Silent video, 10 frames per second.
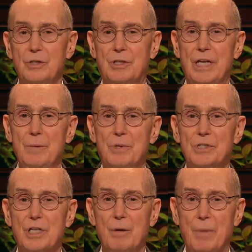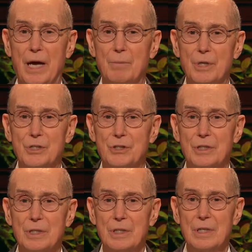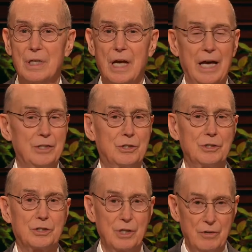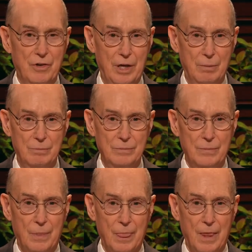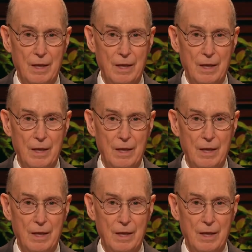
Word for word: di osservare i suoi comandamenti e di servirlo.